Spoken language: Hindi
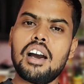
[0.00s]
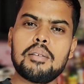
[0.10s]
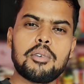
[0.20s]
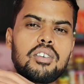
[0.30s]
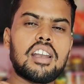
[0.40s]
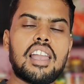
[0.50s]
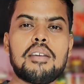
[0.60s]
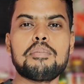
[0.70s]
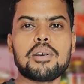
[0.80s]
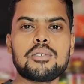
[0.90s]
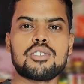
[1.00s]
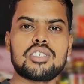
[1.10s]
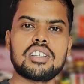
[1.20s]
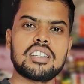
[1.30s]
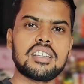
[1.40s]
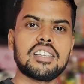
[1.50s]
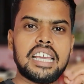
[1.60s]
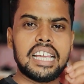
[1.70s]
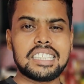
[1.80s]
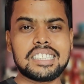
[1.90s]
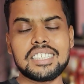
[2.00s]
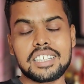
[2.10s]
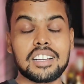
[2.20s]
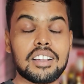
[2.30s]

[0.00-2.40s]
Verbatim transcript: हम लोग का लाइफ में कुछ एक चीज़